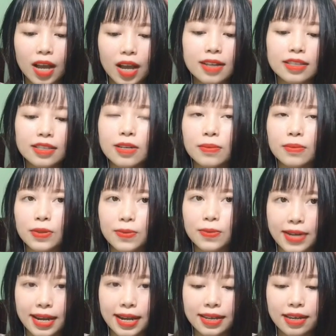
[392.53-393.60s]
Trong số
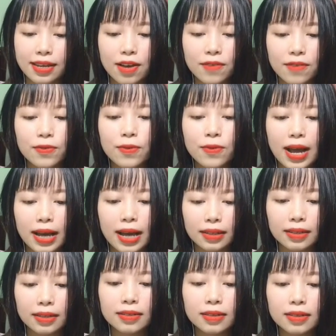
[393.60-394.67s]
này, vụ án
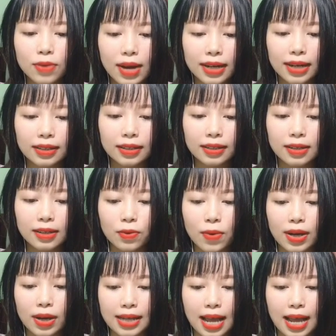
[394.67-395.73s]
cưỡng đoạt tiền hỏa
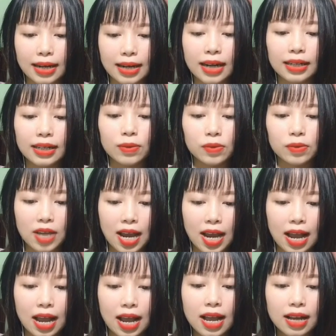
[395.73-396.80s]
táng đang điều tra,
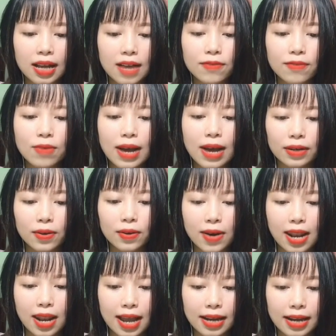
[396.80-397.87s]
các vụ án còn
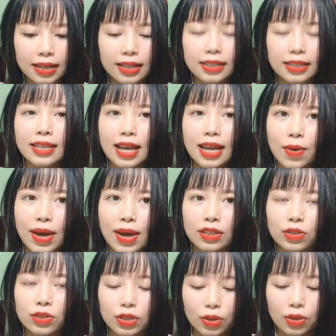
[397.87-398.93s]
lại đến giai đoạn truy
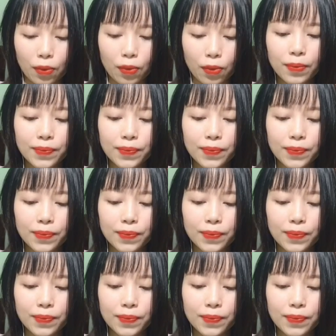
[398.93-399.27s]
tố.